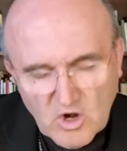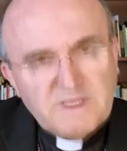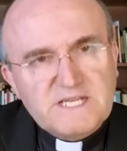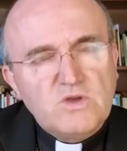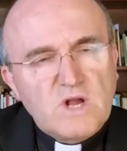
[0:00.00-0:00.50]
No
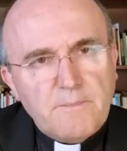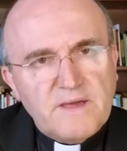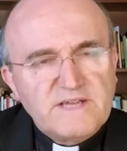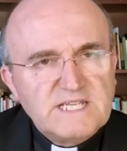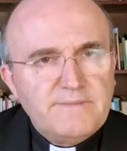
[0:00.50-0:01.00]
habéis sido
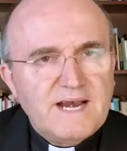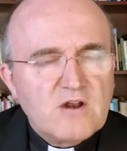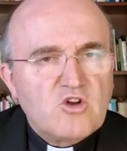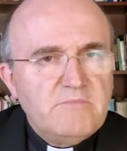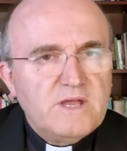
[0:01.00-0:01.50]
capaces de
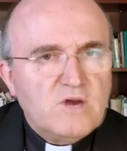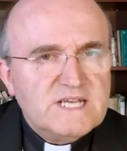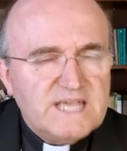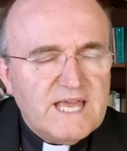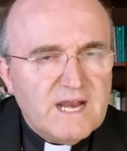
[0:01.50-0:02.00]
velar conmigo
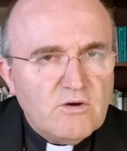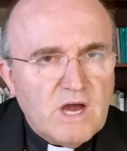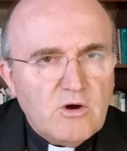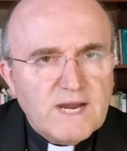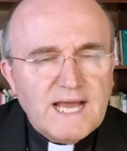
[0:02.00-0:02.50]
ni siquiera
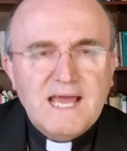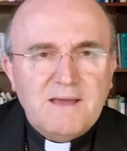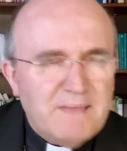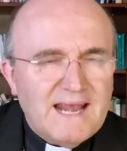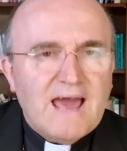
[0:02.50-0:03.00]
una hora,
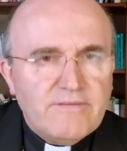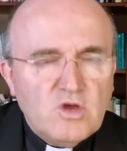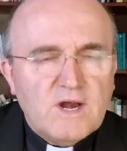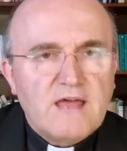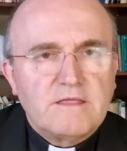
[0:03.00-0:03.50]
velad
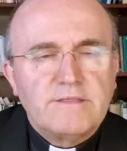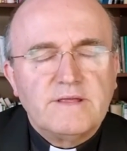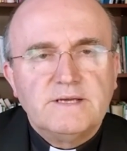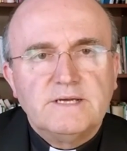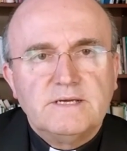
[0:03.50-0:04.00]
y orad.
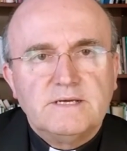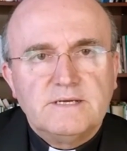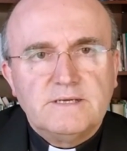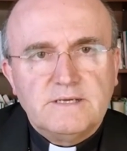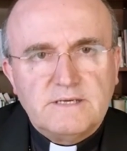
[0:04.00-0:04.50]

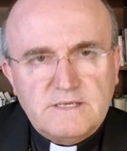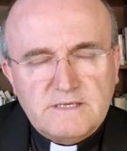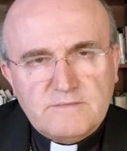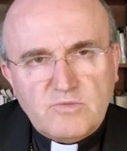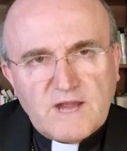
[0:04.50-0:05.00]

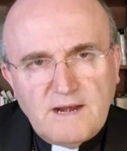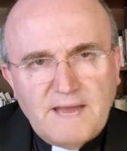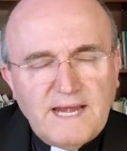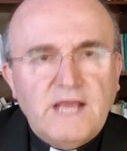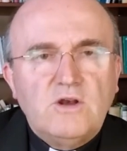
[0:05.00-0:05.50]
Porque el
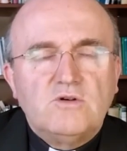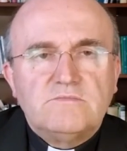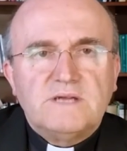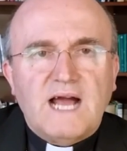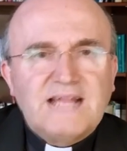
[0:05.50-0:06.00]

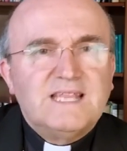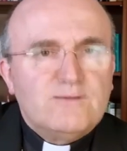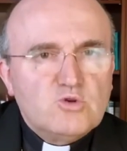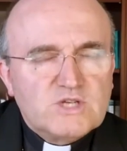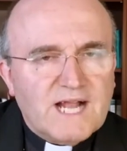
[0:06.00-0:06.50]
maligno
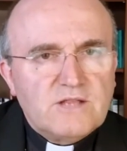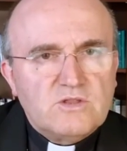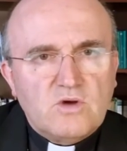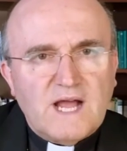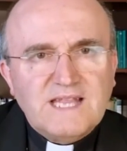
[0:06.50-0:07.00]
anda
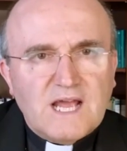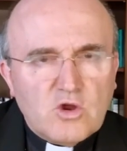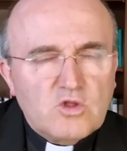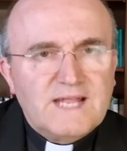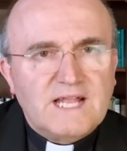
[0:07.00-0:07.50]
buscando, anda
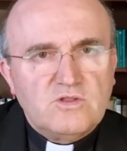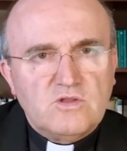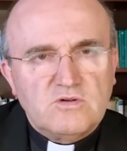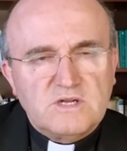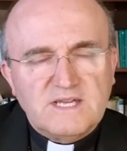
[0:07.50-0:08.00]

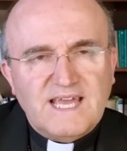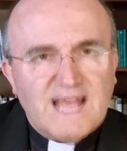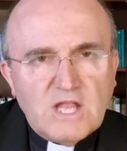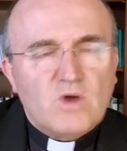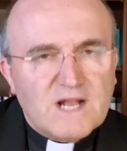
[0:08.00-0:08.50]
rondando,
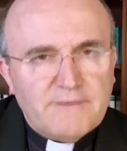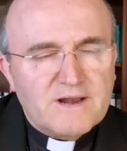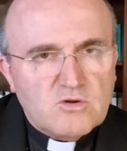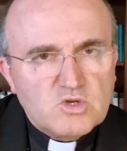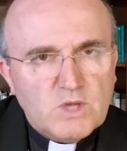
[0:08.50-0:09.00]
queriendo
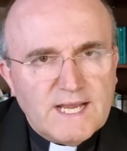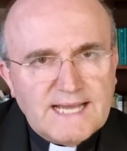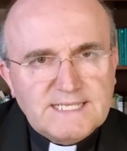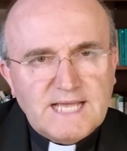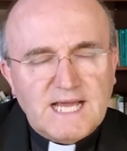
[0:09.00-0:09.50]
acabar con su
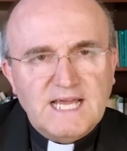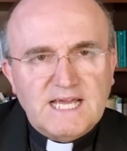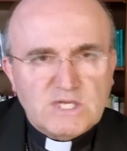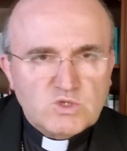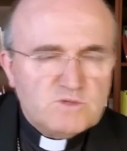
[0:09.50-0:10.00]
iglesia.
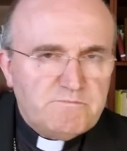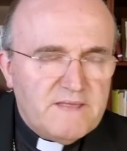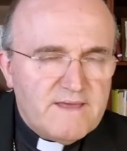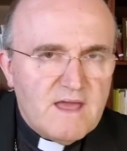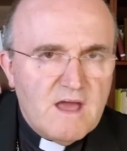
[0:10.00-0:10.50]
Jesús
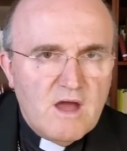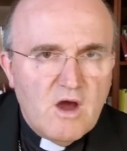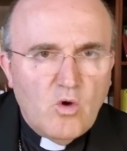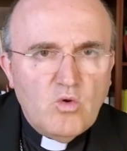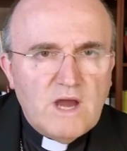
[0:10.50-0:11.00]
pide
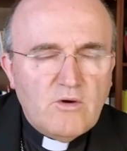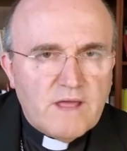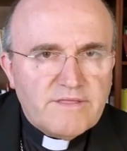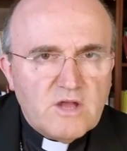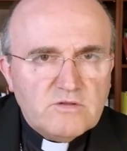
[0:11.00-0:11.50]
una
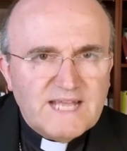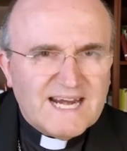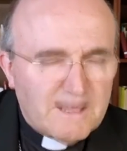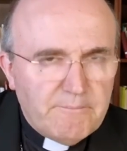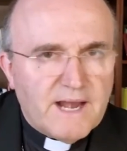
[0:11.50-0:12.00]
oración de
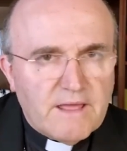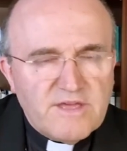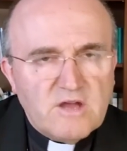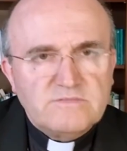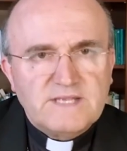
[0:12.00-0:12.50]

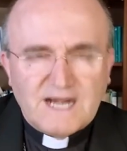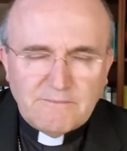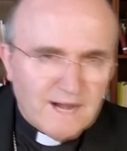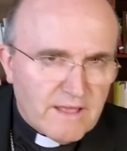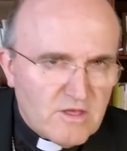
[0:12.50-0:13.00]
reparación, de
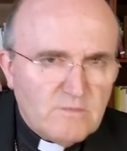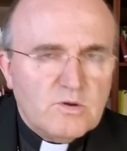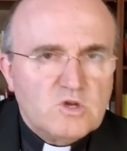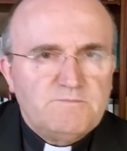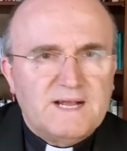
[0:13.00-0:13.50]
reparación
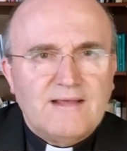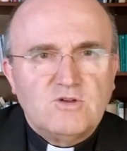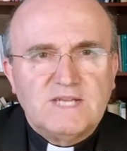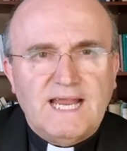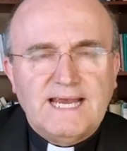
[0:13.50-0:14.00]
por los
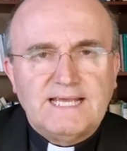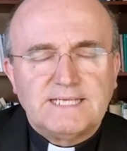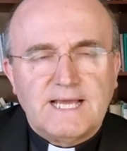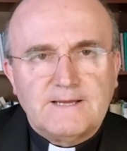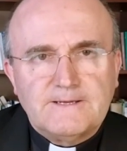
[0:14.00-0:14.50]
pecados de la
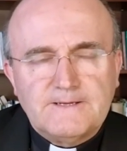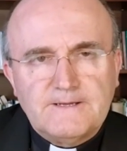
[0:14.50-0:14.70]
iglesia.